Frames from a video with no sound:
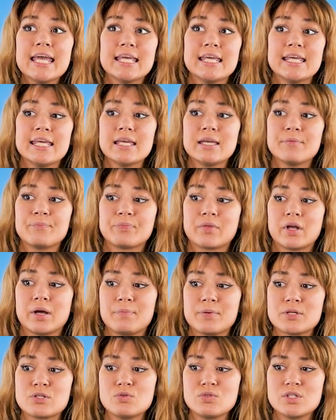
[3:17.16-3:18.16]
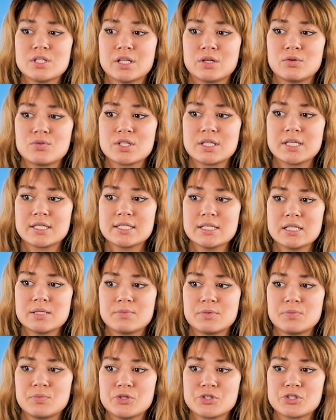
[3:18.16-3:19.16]
И, э, по сути, на русский язык
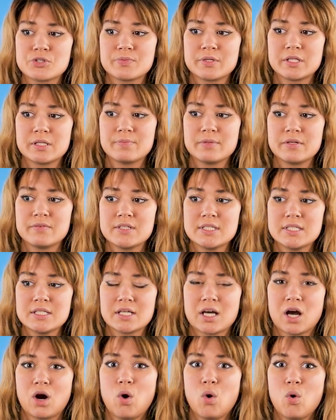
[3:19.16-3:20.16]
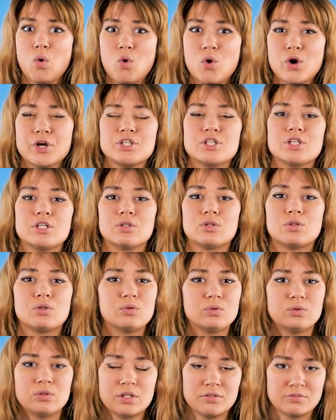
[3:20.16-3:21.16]
мы можем это перевести как «очень
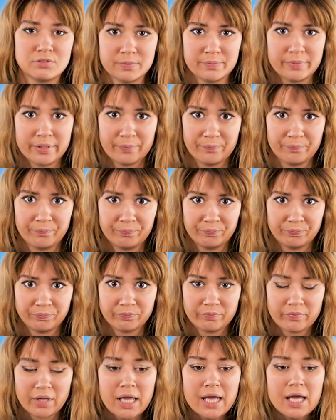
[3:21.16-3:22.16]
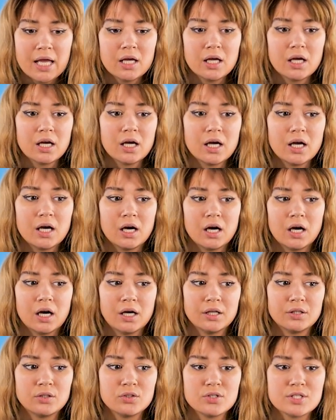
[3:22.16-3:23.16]
трудный выбор».
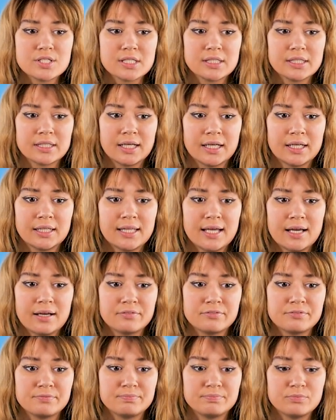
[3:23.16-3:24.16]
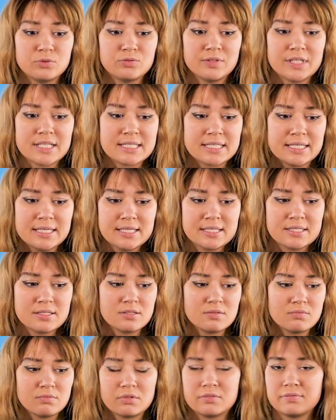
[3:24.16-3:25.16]
А, то есть это когда у вас
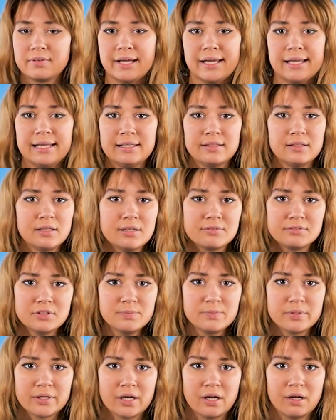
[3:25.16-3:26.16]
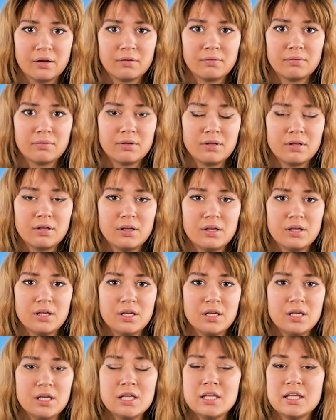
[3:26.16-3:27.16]
есть два или три выбора,
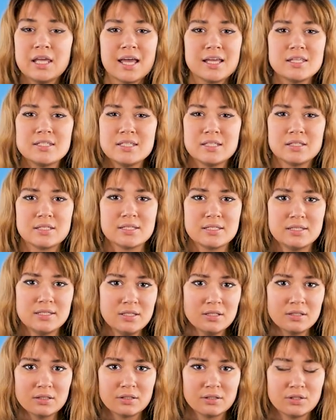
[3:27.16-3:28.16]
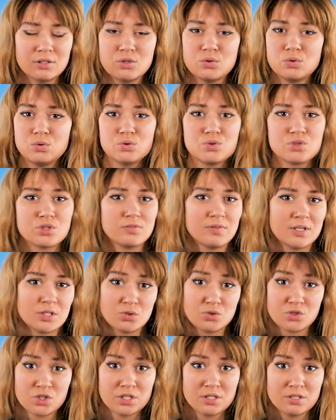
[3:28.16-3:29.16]
и ни один из них не улучшит
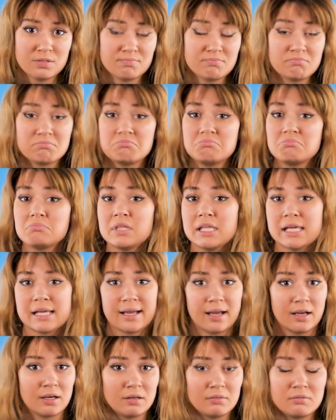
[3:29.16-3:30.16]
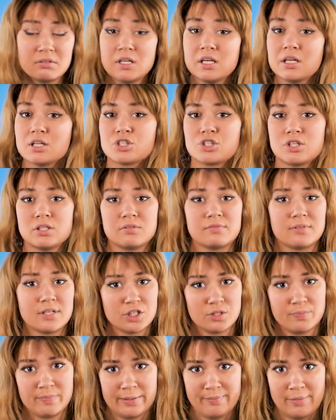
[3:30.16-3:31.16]
вашу жизнь. Никак не решит
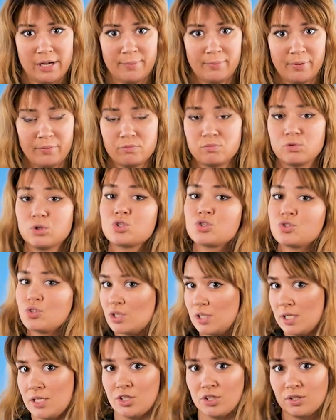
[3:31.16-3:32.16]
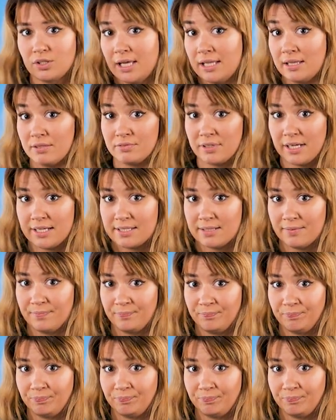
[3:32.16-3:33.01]
ваши проблемы. Вот что значит эта фраза.